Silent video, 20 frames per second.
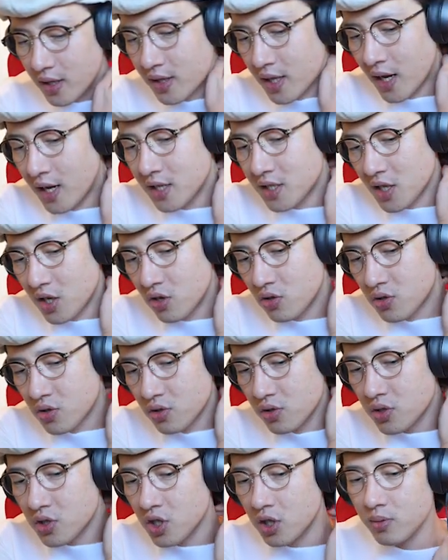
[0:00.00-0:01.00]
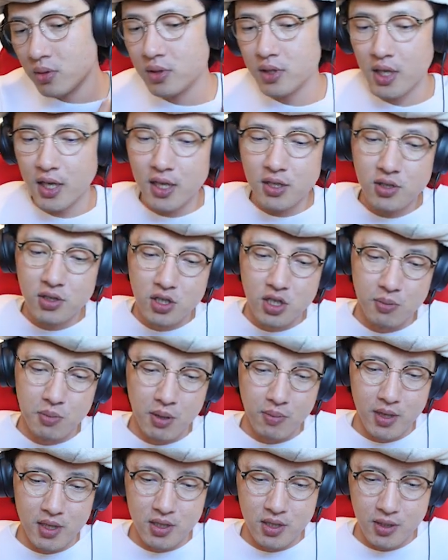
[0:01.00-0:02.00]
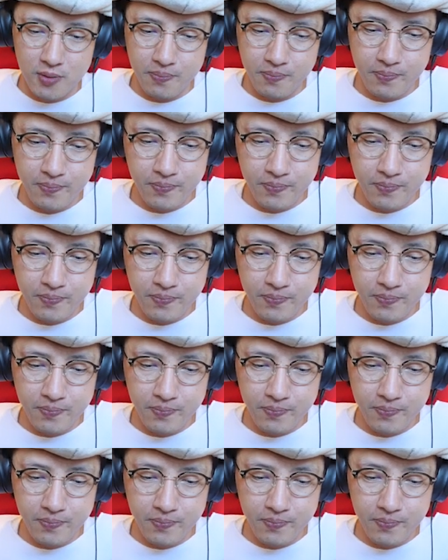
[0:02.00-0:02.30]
ダイサーの数字の分だけ進みます。